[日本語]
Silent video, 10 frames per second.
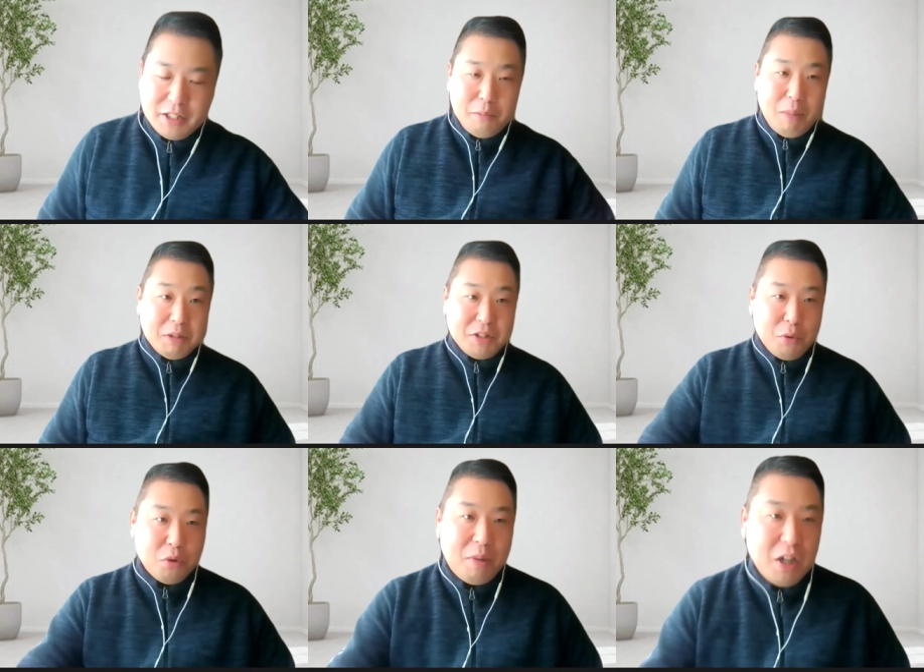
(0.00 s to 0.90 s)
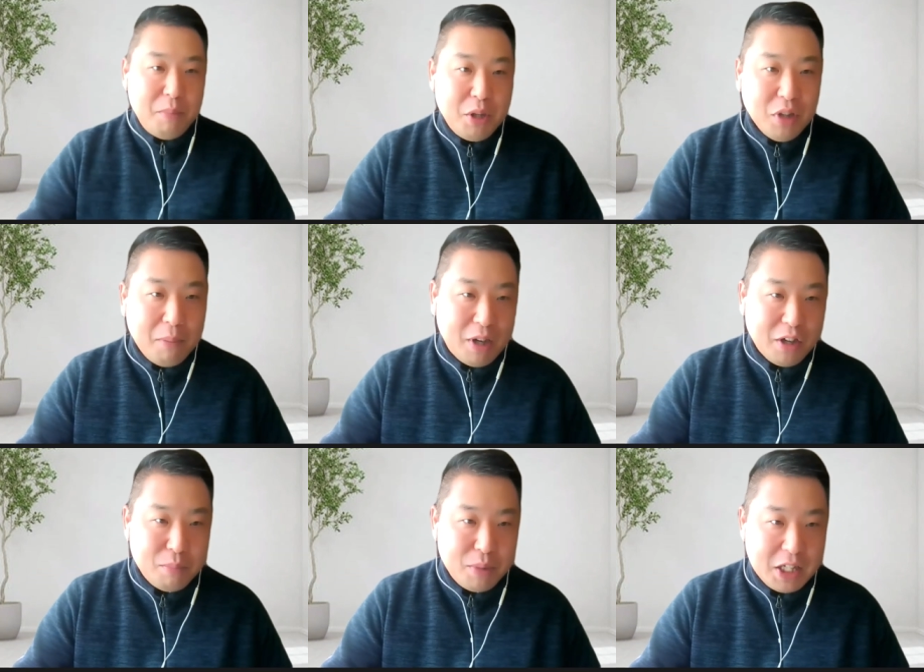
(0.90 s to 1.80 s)
まずこの番組どんな番組
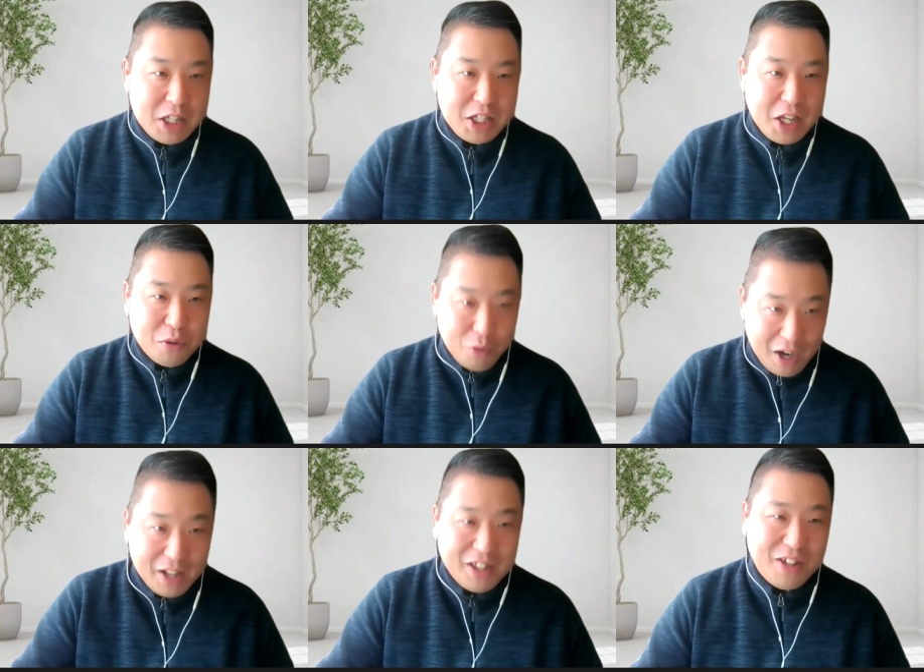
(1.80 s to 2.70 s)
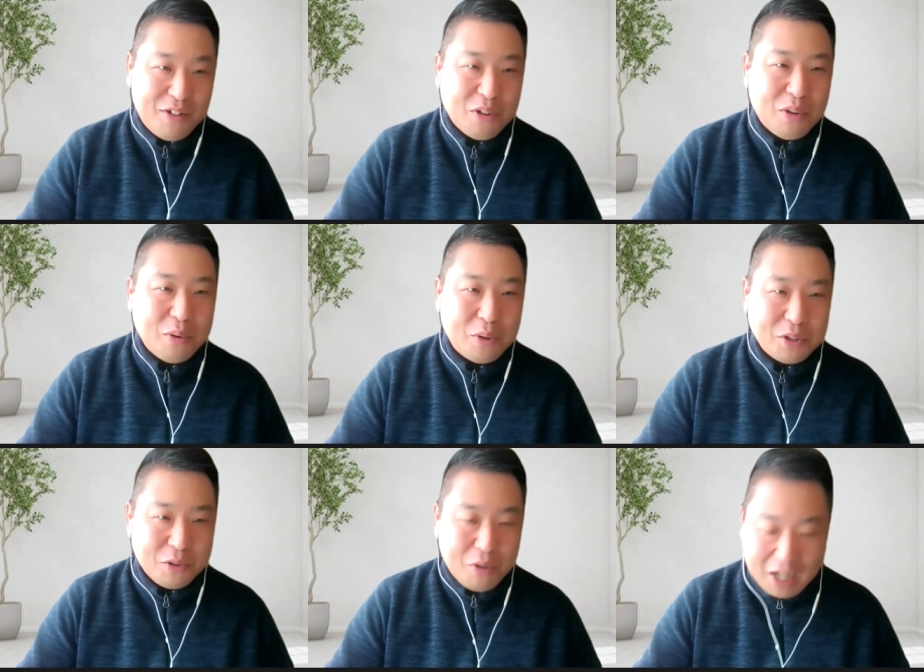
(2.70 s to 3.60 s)
にしていくのかっていうことを
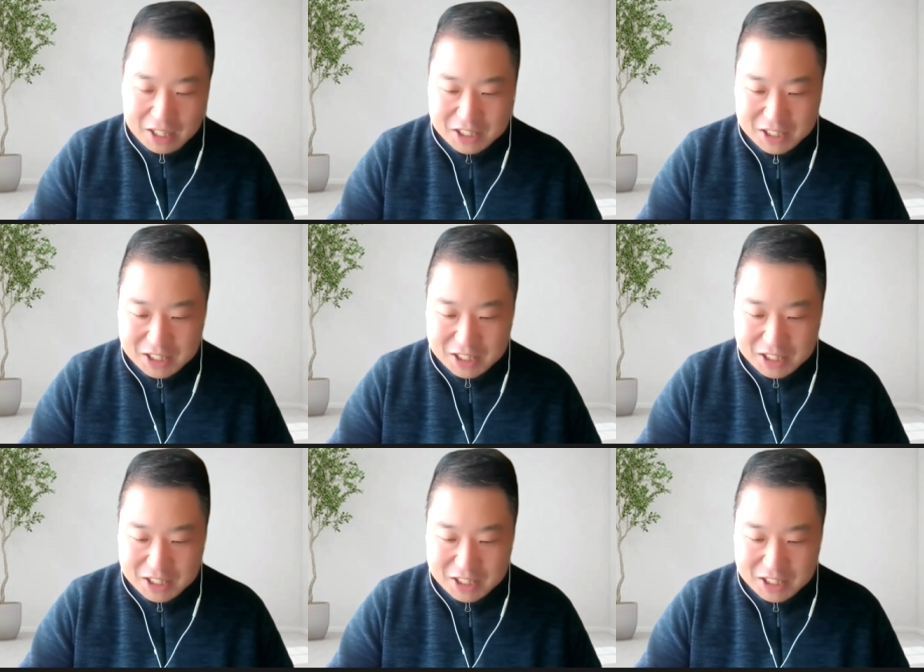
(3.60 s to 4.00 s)
ちょっとお話し